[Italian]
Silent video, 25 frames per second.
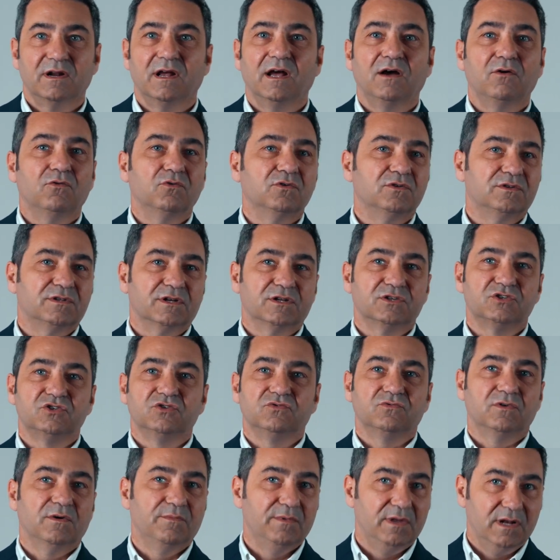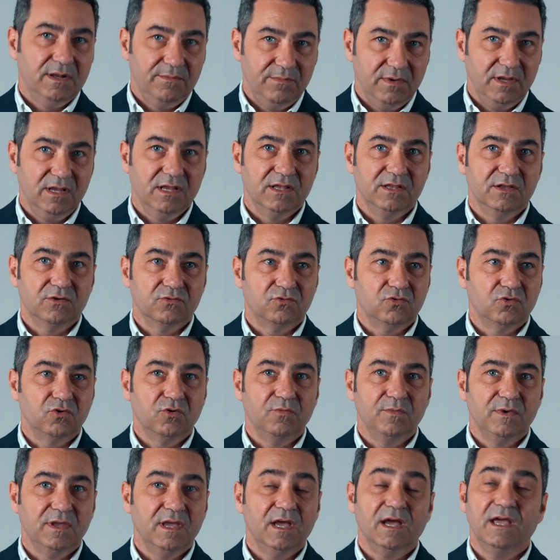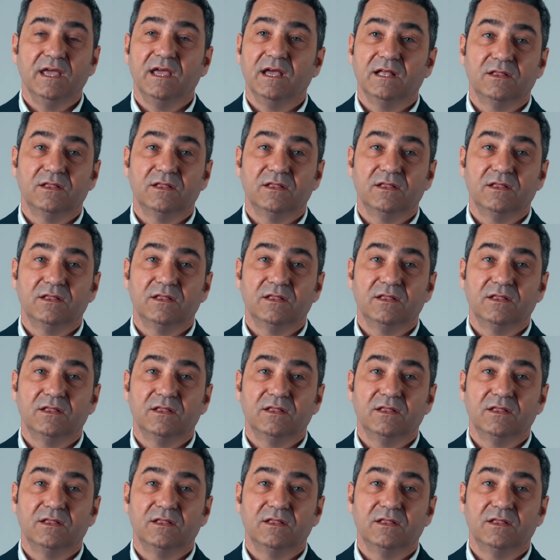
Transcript: ha oltre 5.000 miglia di autonomia e